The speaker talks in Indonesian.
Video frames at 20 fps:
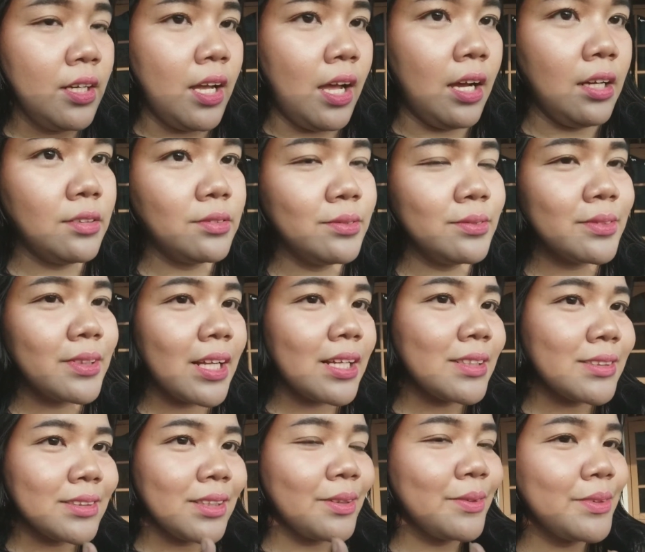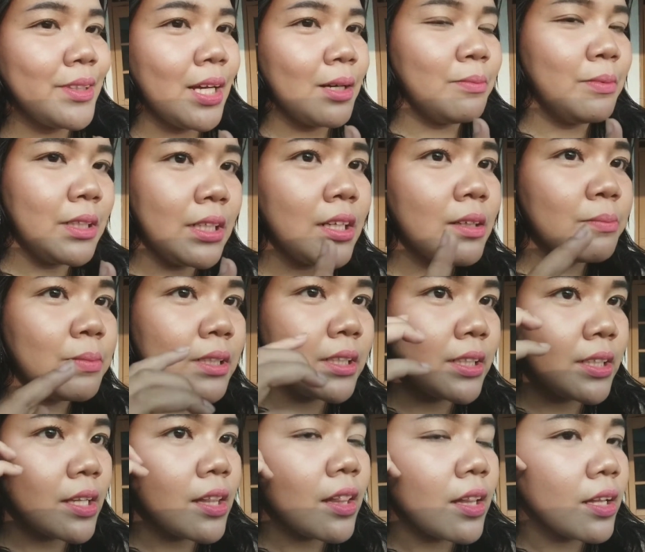aku ngerasa udah
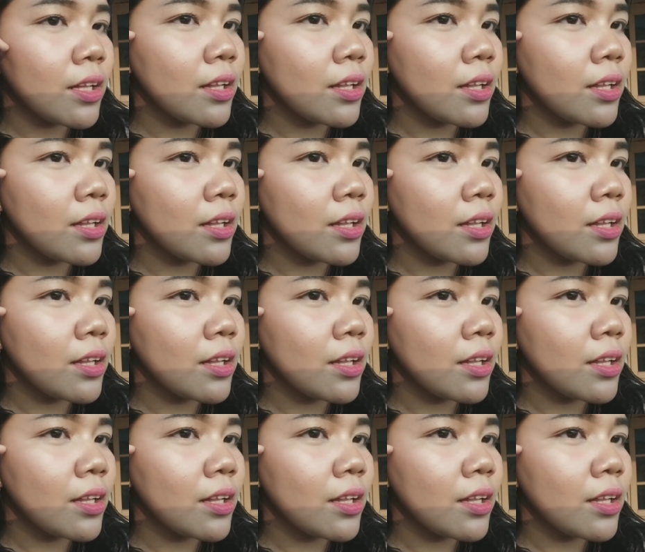bener-bener